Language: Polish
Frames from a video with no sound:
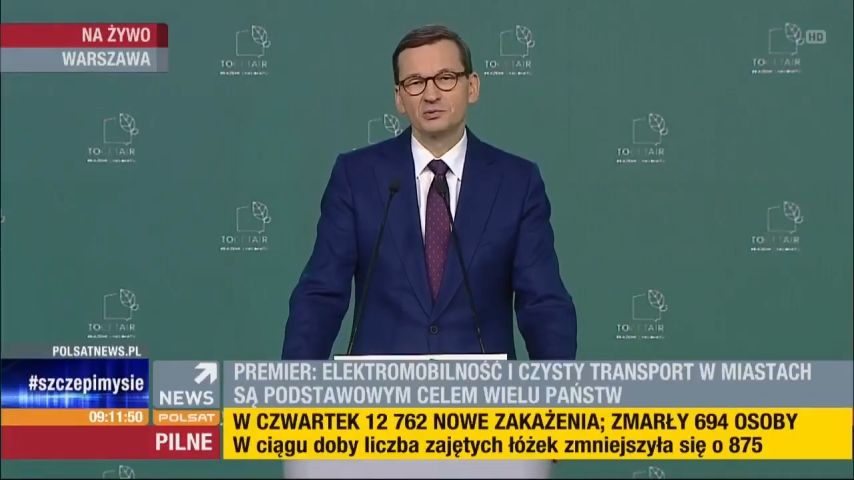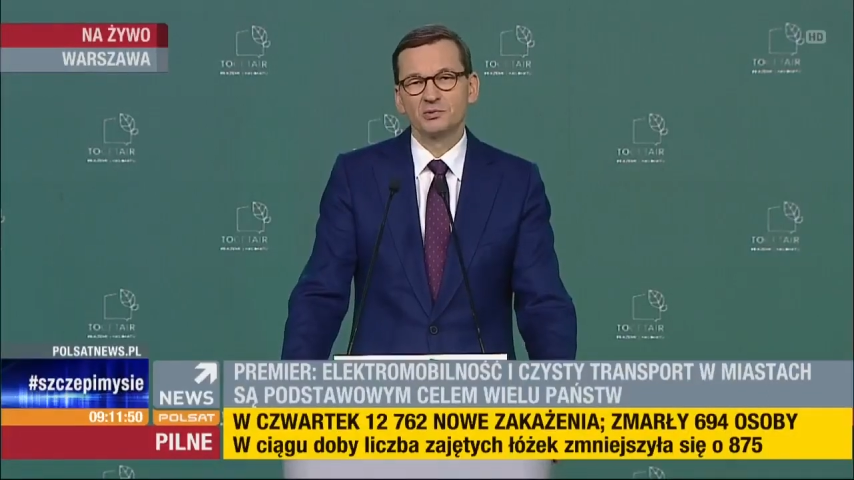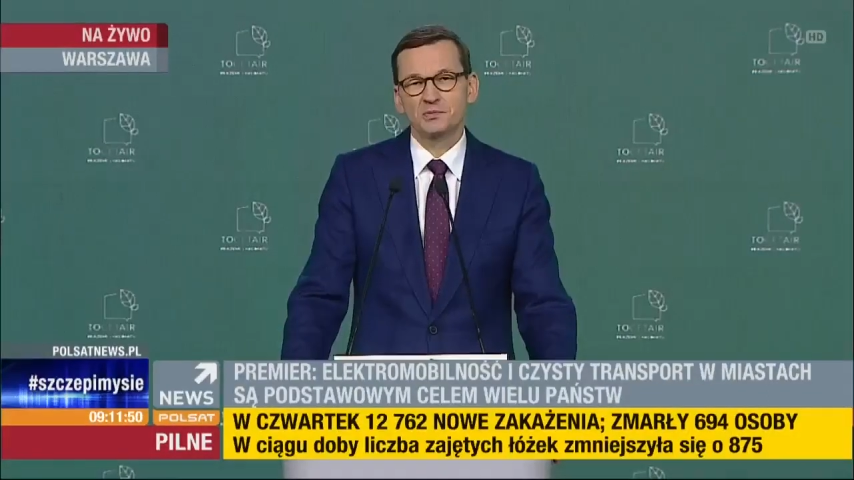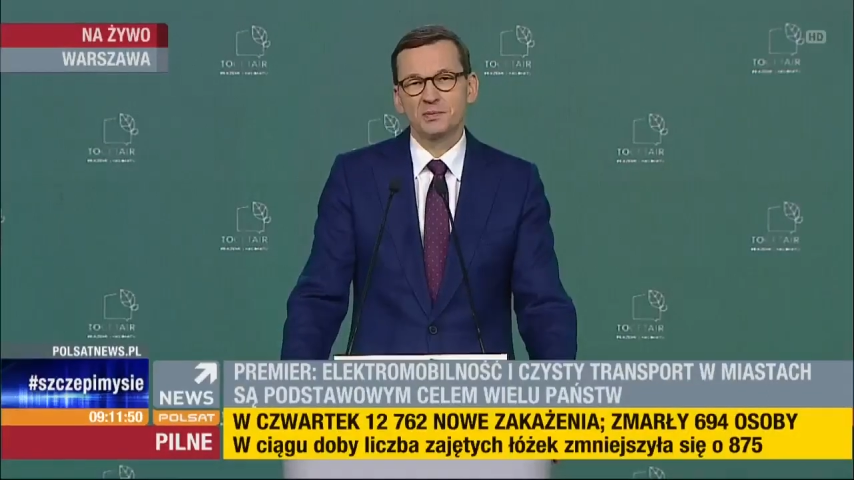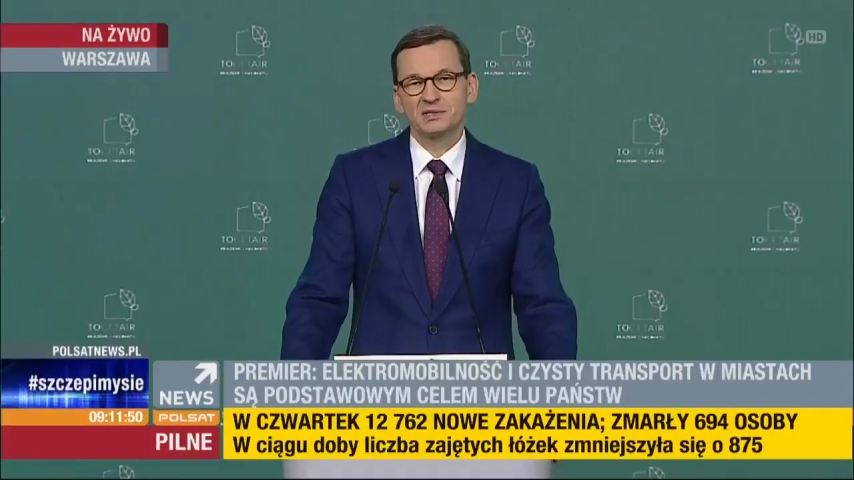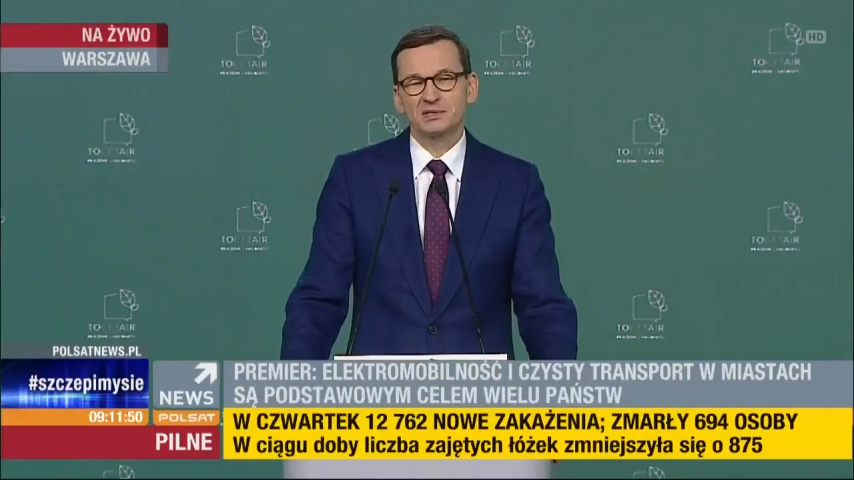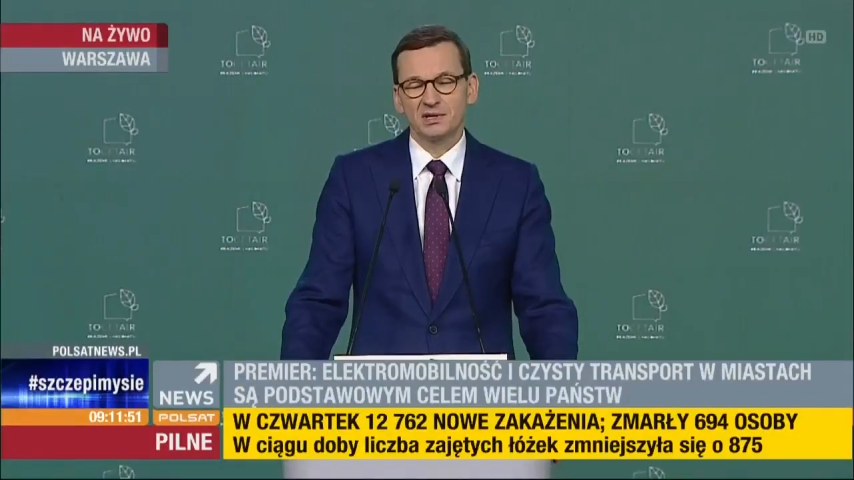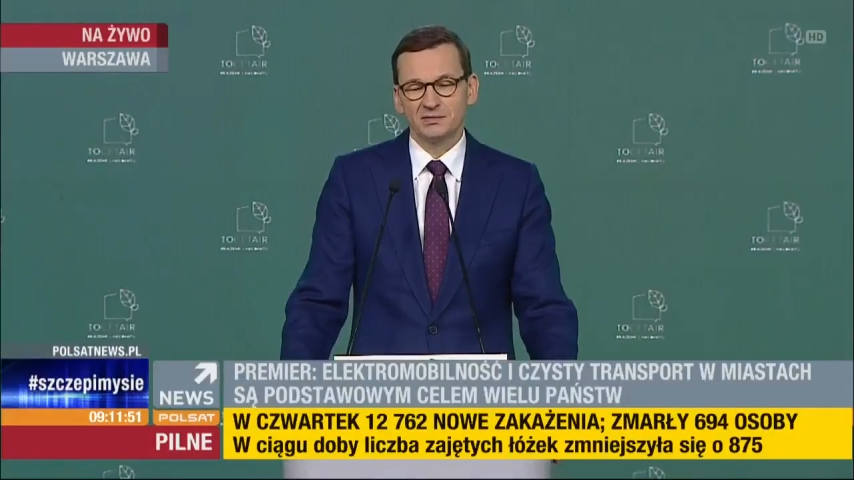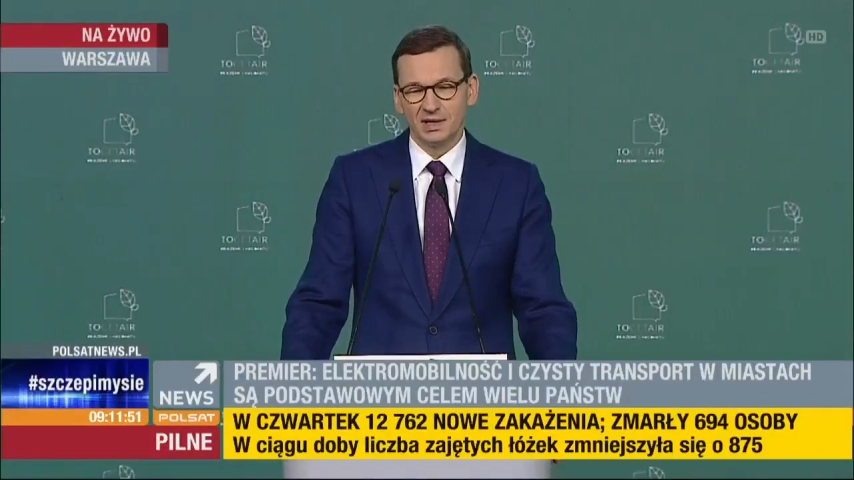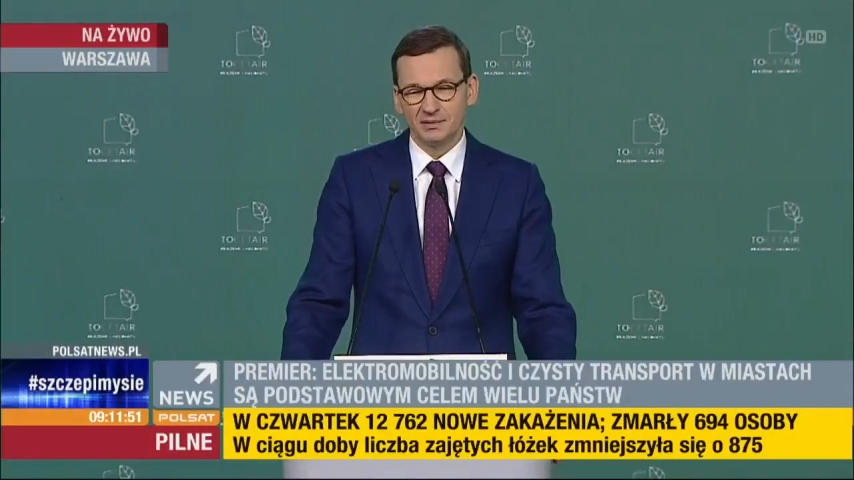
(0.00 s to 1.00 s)
służbę
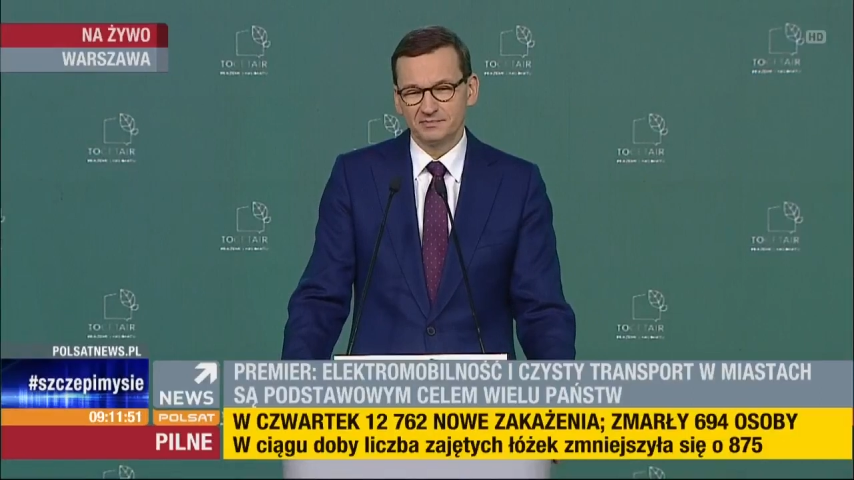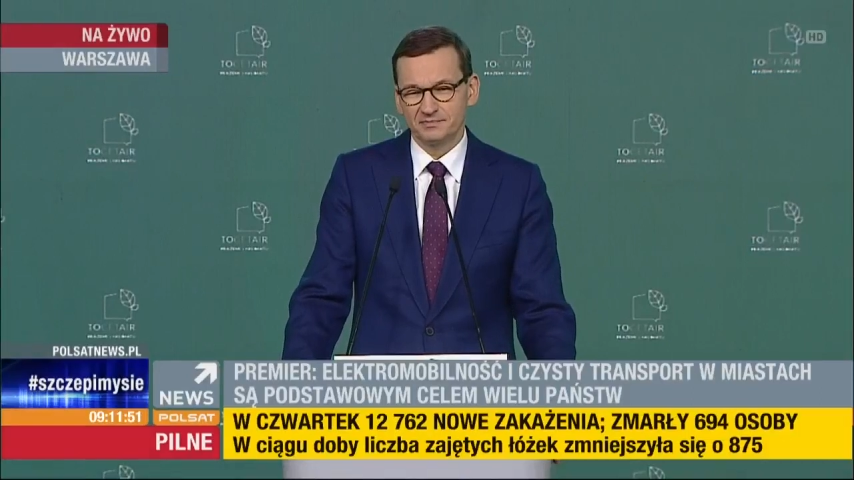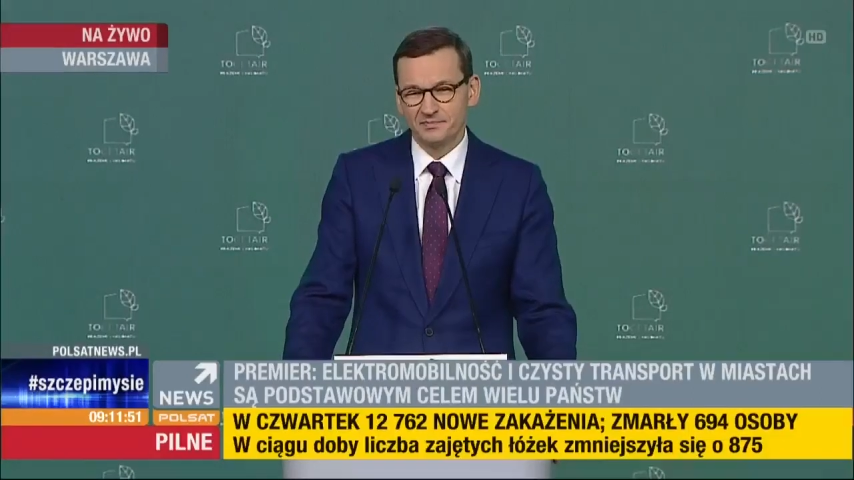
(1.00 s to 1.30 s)
zdrowia.